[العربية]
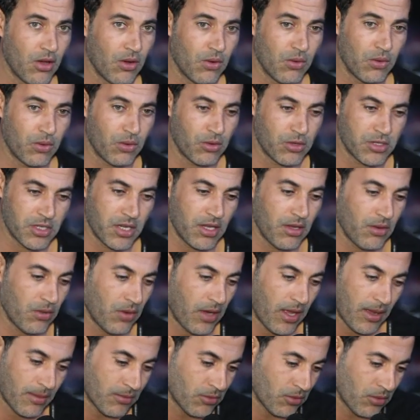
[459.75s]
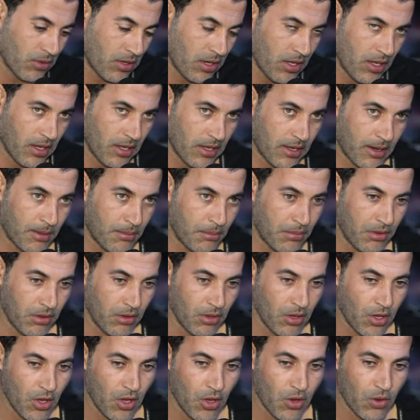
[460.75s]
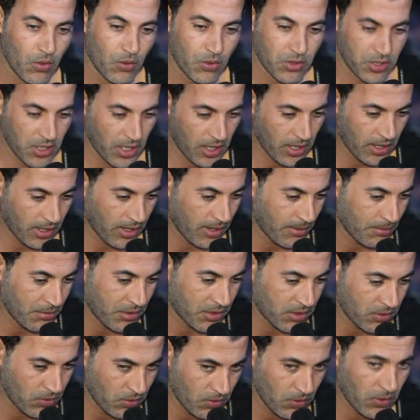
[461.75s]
وكل شيء والحمد لله يا ربي وان شاء الله يا ربي